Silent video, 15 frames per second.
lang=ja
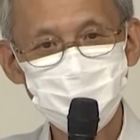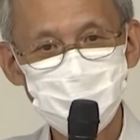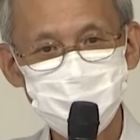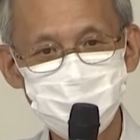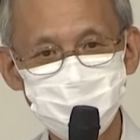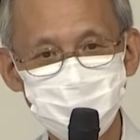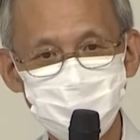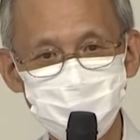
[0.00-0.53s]
場
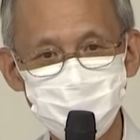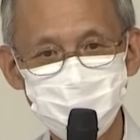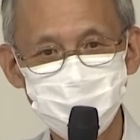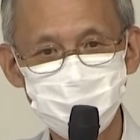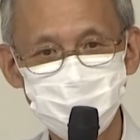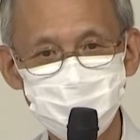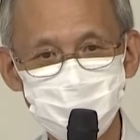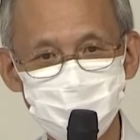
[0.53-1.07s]
所
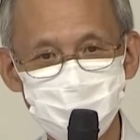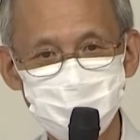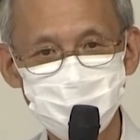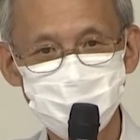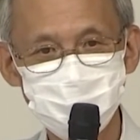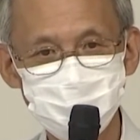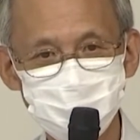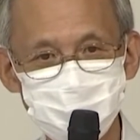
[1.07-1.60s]
の、
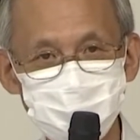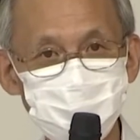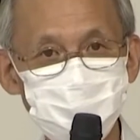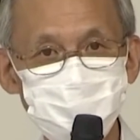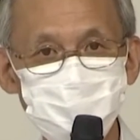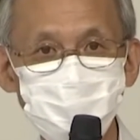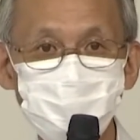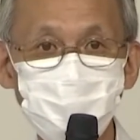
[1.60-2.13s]
えー、い
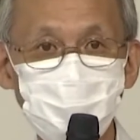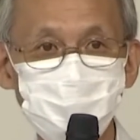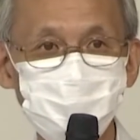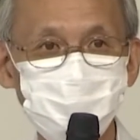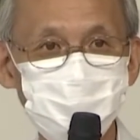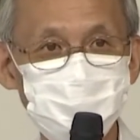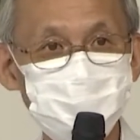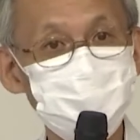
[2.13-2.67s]
けすの番
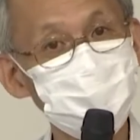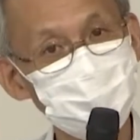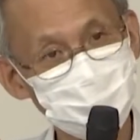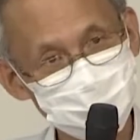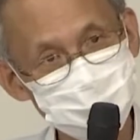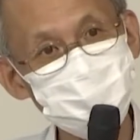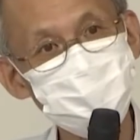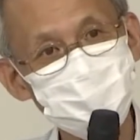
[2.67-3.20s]
号や生
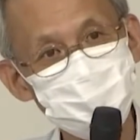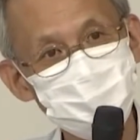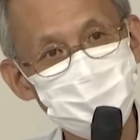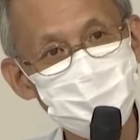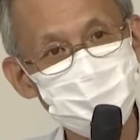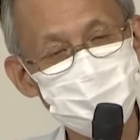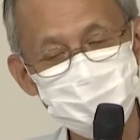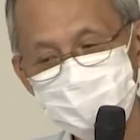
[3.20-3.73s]

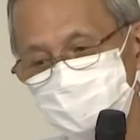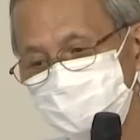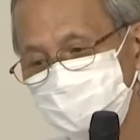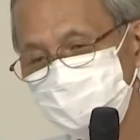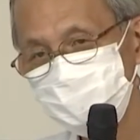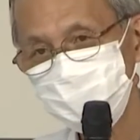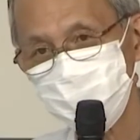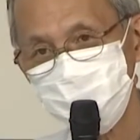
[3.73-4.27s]
活っていう
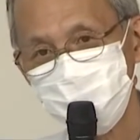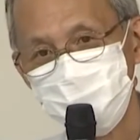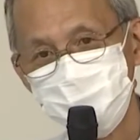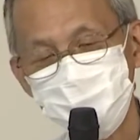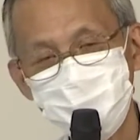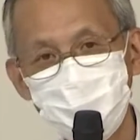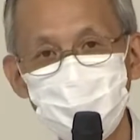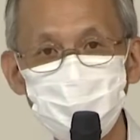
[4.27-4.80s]
のを
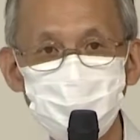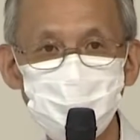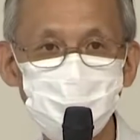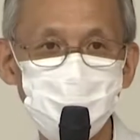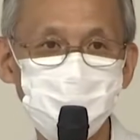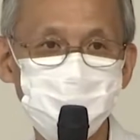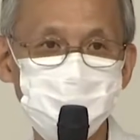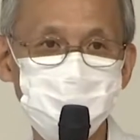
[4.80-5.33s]
考
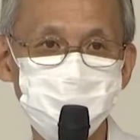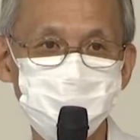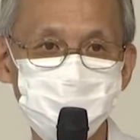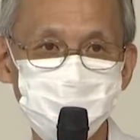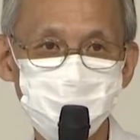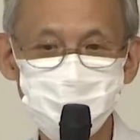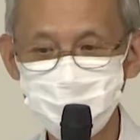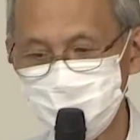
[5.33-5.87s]
え合わせる
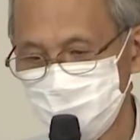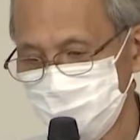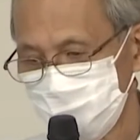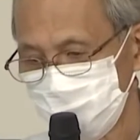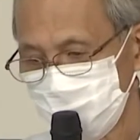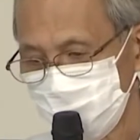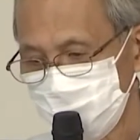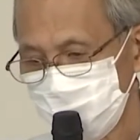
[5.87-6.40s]
と
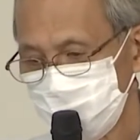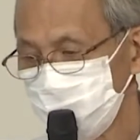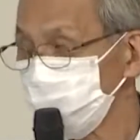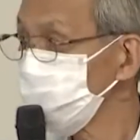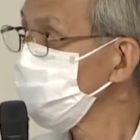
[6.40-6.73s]
こ